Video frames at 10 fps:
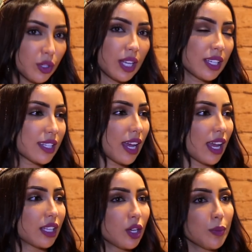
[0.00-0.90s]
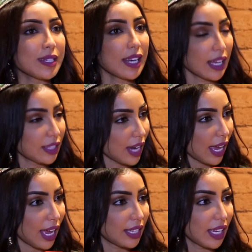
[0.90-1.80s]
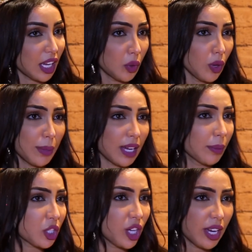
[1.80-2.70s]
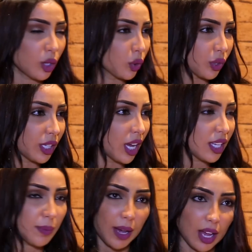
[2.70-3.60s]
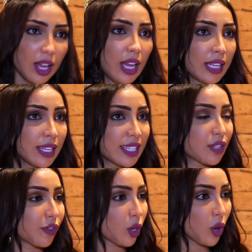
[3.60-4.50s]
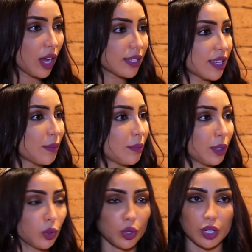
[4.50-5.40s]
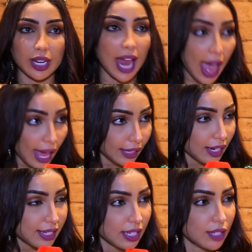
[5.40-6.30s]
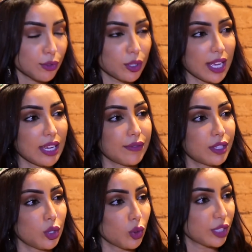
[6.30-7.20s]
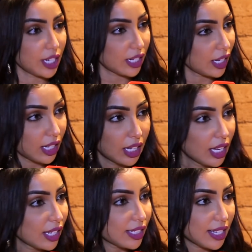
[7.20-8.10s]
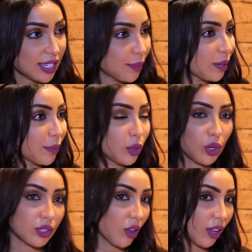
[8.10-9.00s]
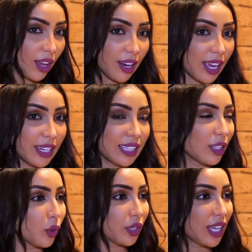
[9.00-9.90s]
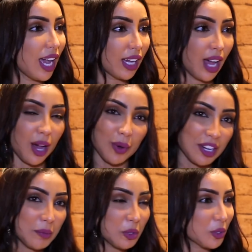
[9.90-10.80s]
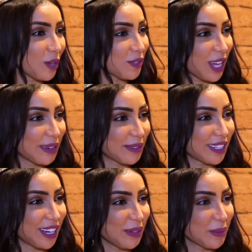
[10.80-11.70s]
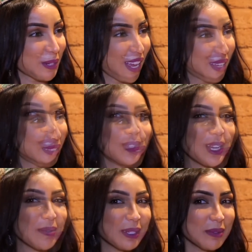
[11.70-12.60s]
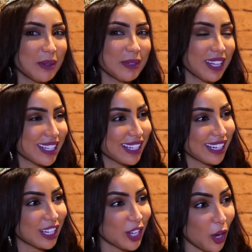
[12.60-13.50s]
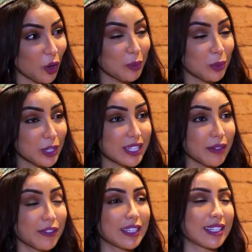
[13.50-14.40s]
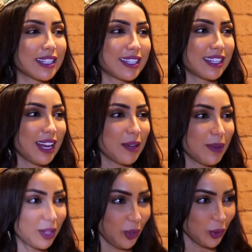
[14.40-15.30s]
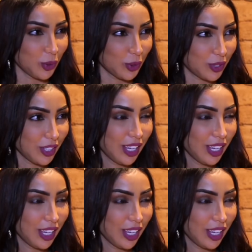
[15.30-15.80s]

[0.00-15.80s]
لله درت اغاني ومازال غندير اغاني غير هو ما كنبغيش نحرق الاغنيه تبقى الناس يتفكروها الزمن بيدور الان الناس كيصيفطوا لي لي فيديو ديال ديال الزمن بيدور دونك نعطي الاغنيه حقها وانا موجوده في الساحه الفنيه الحمد لله دنيا فاطمه من الناس اللي نجاحهم مستفز لابعد الحدود